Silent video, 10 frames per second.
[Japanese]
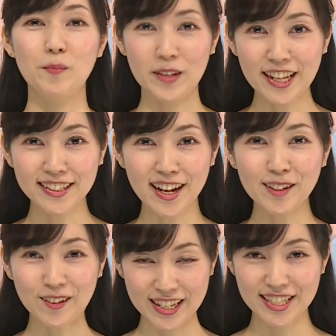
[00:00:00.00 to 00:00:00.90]
皆さん
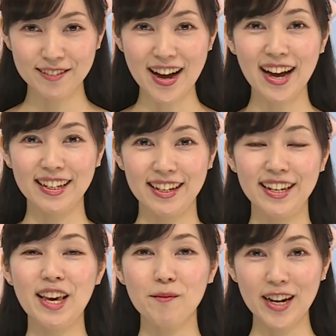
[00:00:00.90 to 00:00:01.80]
こんにちは
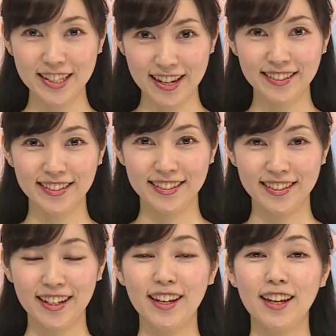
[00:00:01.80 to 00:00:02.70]
入江舞です
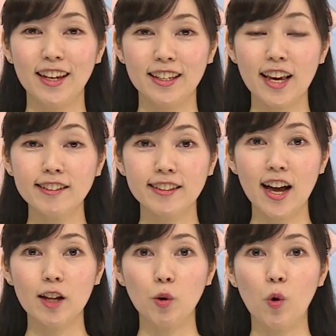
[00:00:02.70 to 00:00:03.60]

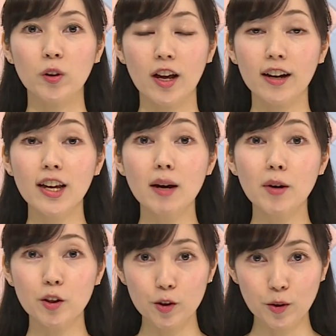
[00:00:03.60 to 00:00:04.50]
キャスターの中山
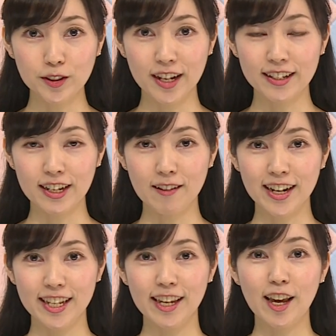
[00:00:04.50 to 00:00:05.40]
優子さんに代わ
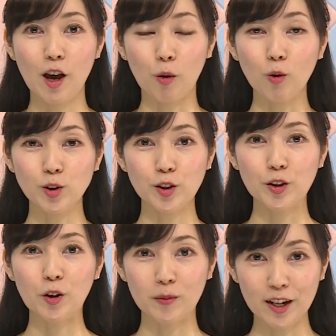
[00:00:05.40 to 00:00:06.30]
り今週
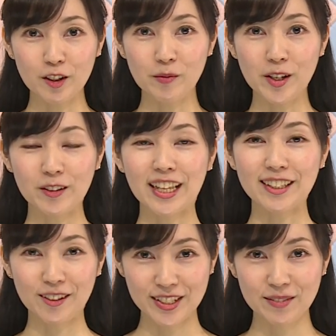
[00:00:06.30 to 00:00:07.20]
の番組を担
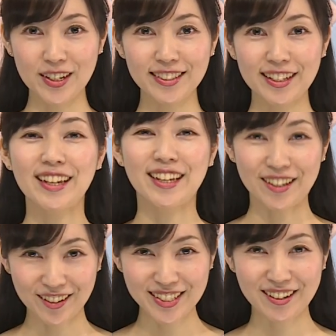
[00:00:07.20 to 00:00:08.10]
当します
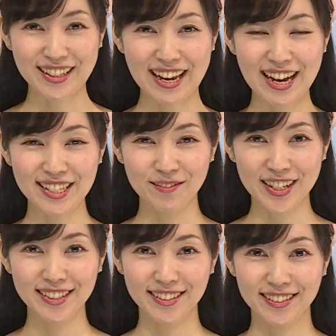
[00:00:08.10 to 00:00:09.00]
よろしくお願いします